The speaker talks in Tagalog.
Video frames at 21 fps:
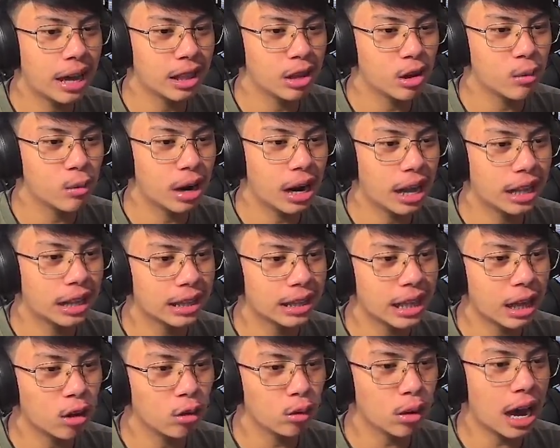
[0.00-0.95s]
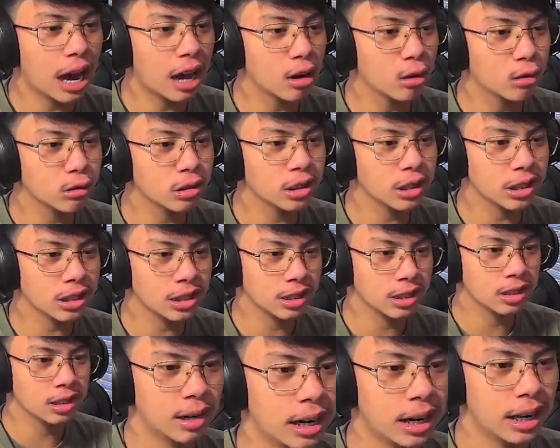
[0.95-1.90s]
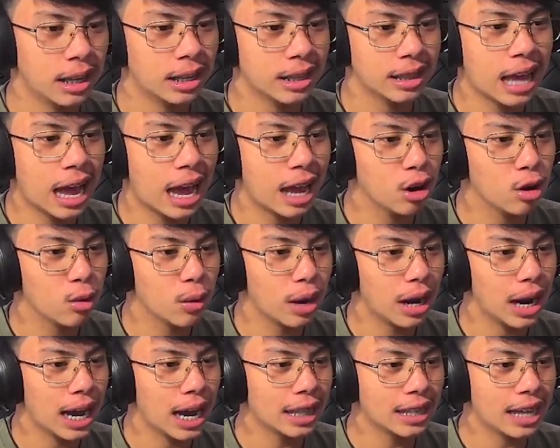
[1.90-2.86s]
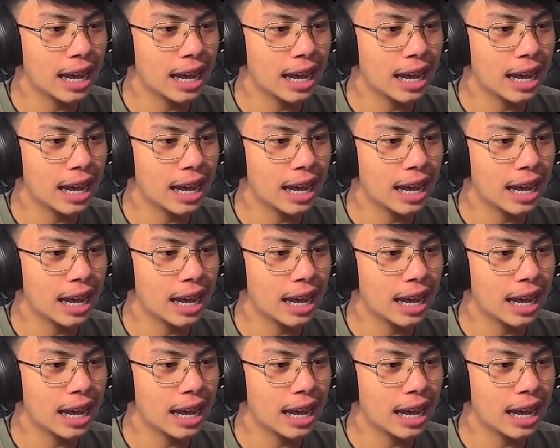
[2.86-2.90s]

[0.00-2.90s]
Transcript: Ay, no, wala na tayong carrots. Wala na tayo, wala